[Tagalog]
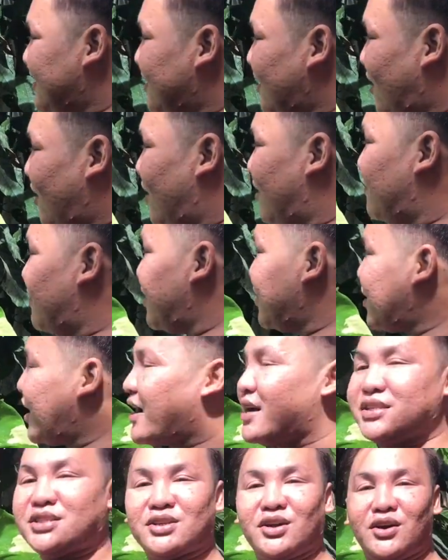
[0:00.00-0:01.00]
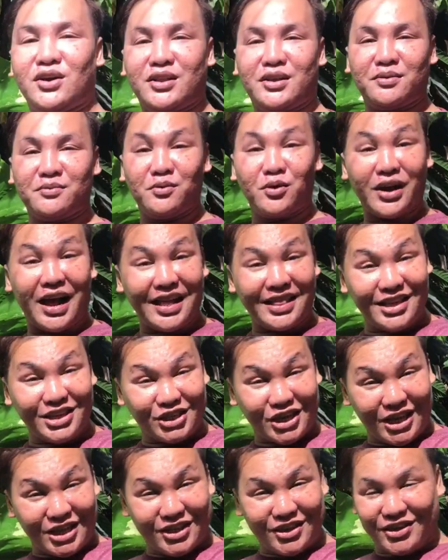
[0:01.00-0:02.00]
Oh, mga daris, oh, ring din
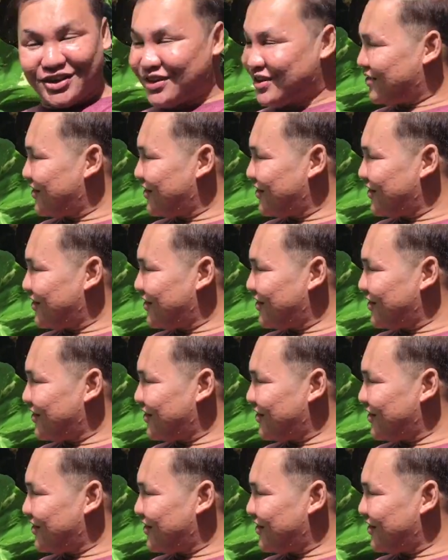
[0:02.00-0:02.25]
siya, no?